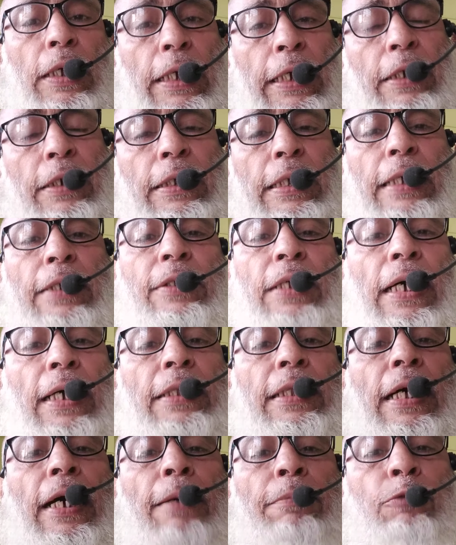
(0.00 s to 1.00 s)
इनके
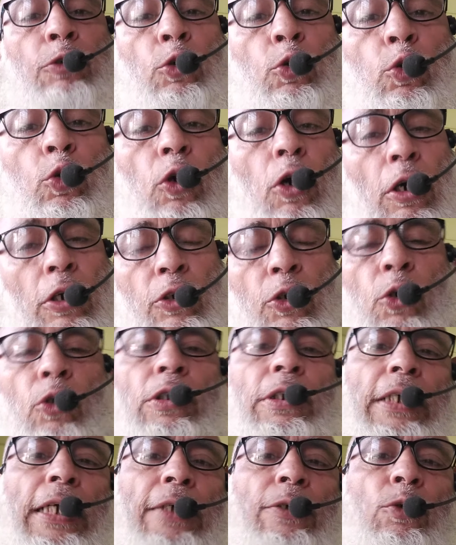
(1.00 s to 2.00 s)
साथ आप डू और
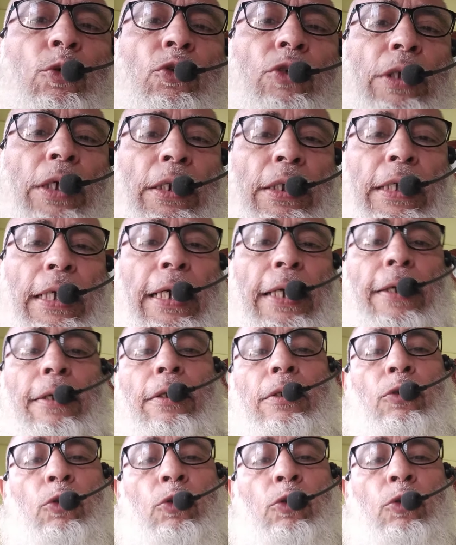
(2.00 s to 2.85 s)
डोंट का यूज करिए